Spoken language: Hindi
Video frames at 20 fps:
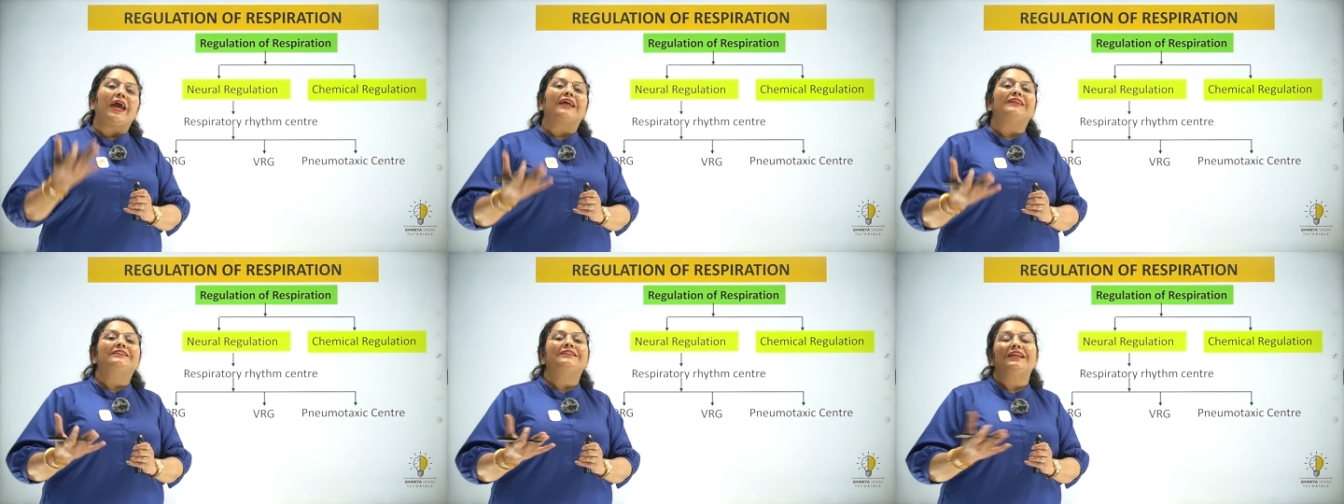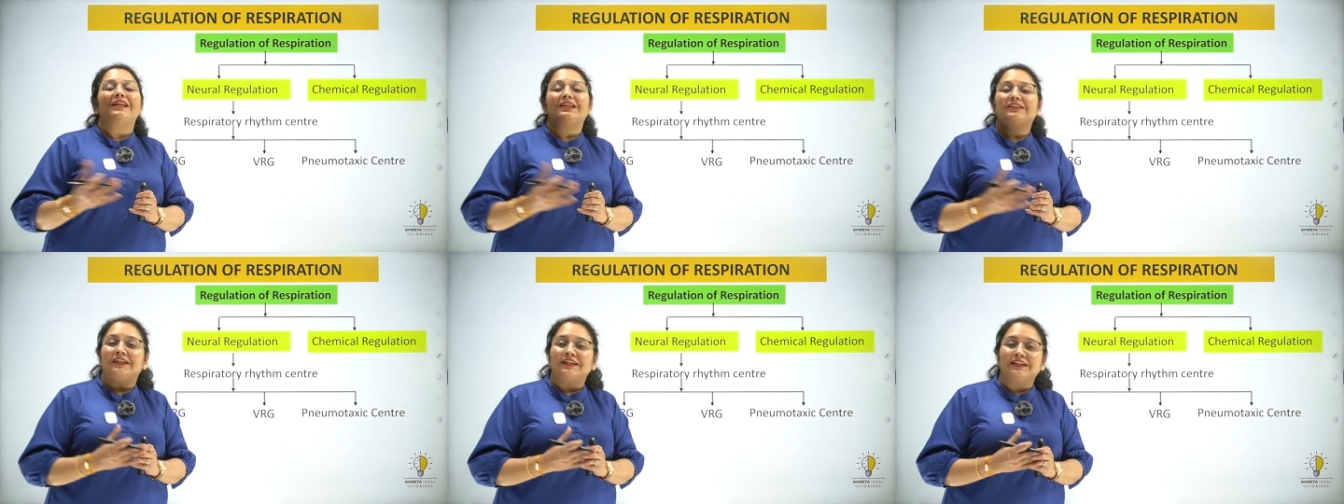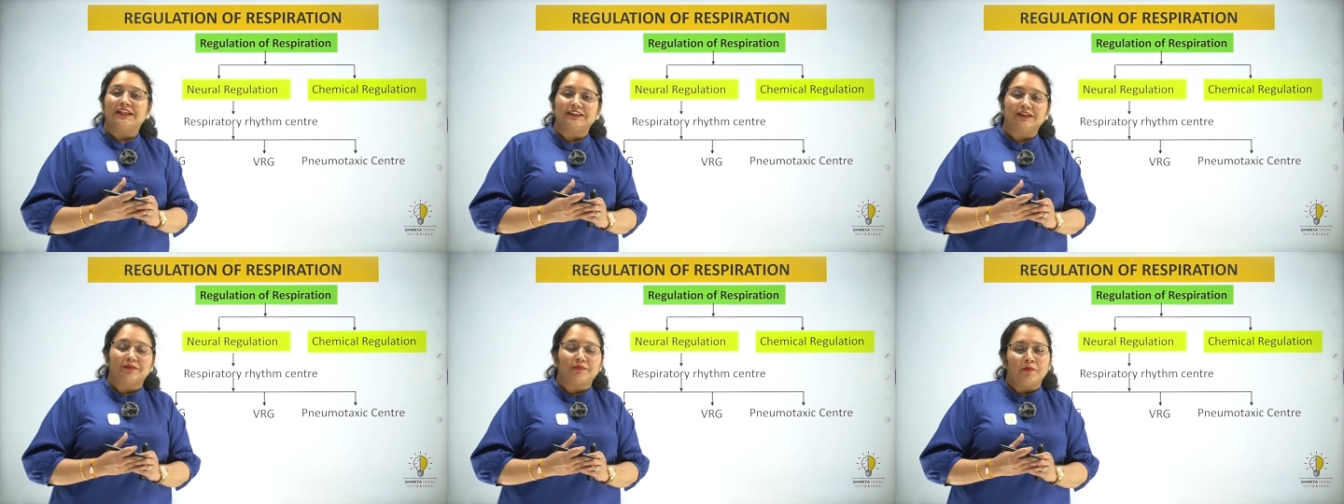एक्जलेशन
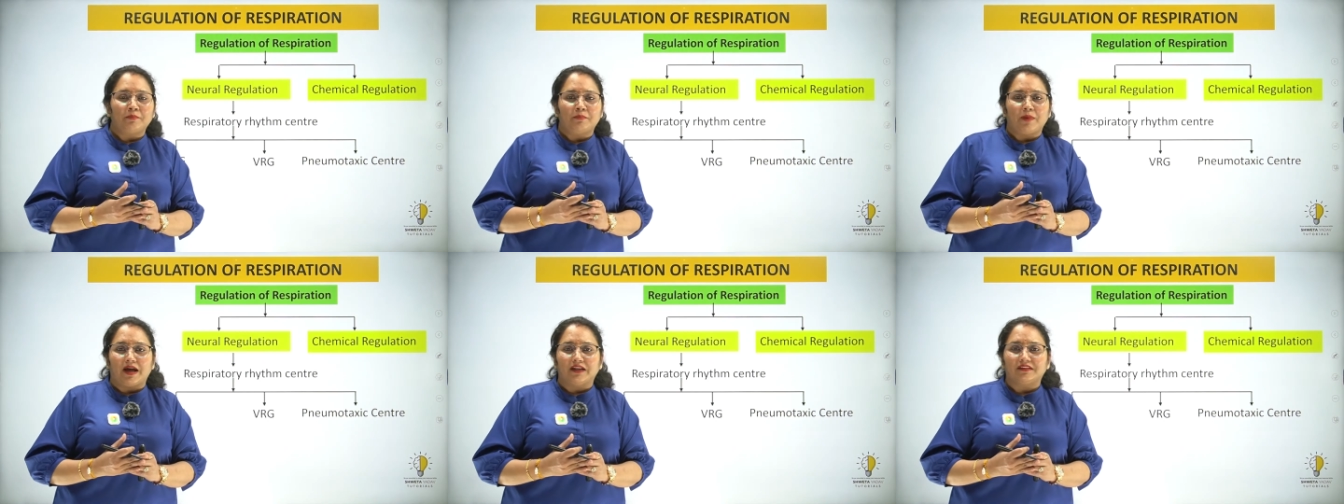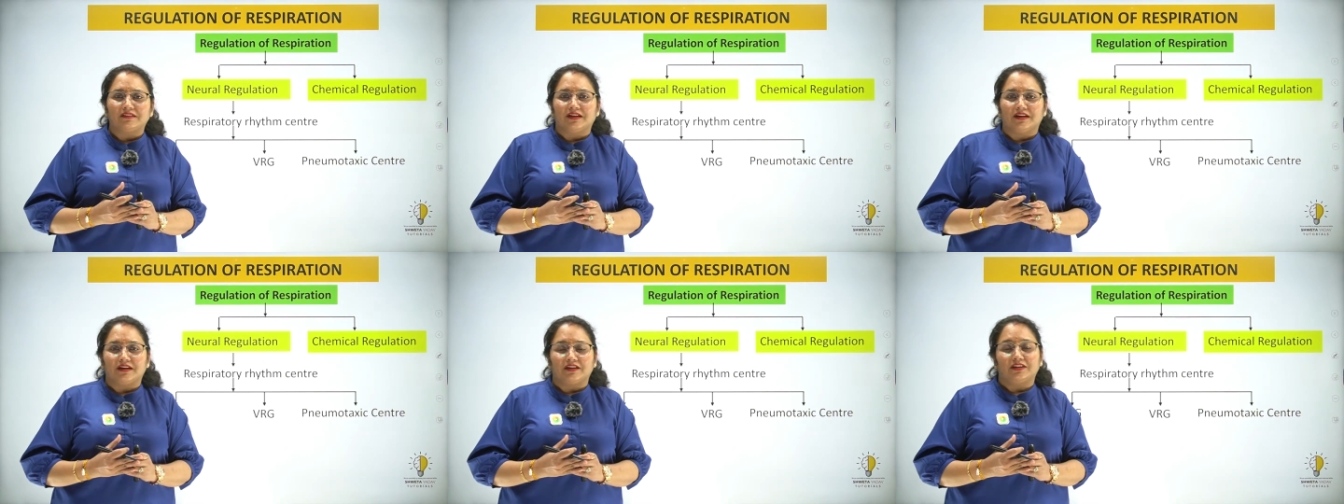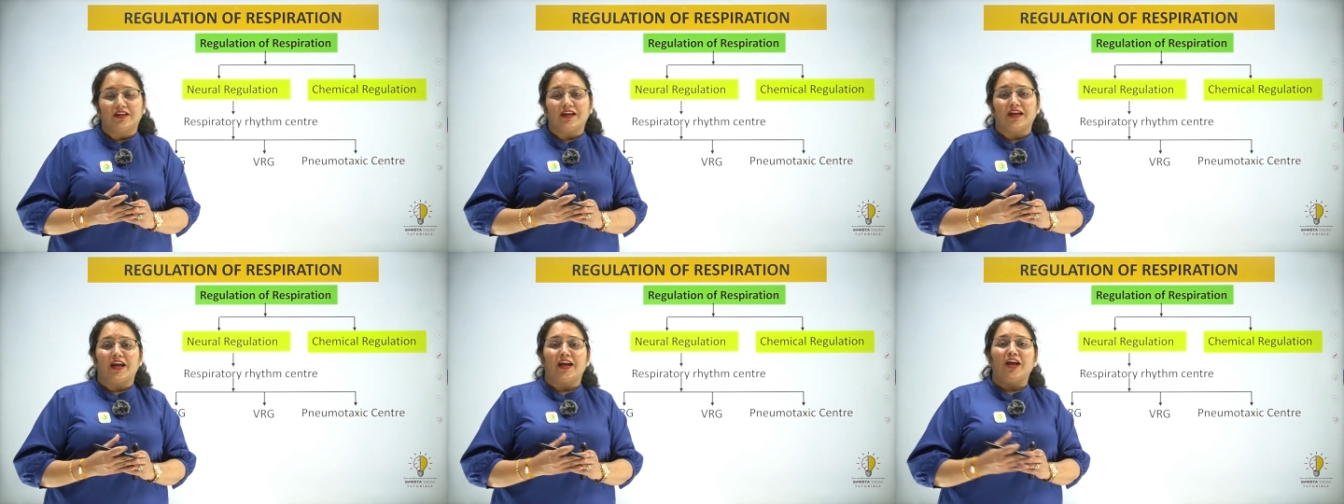की जब हम बात
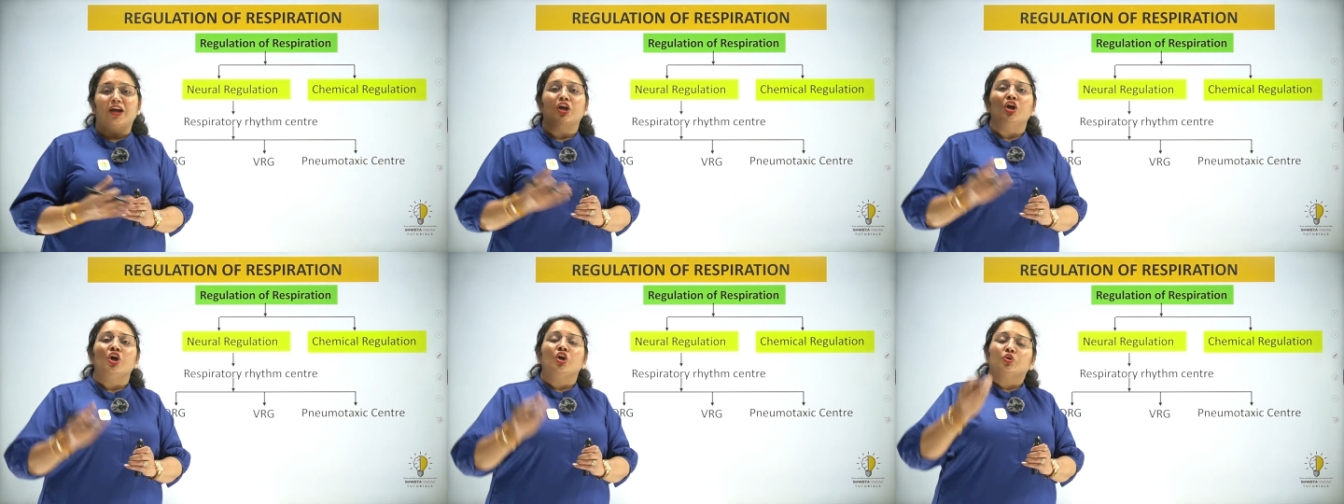करते हैं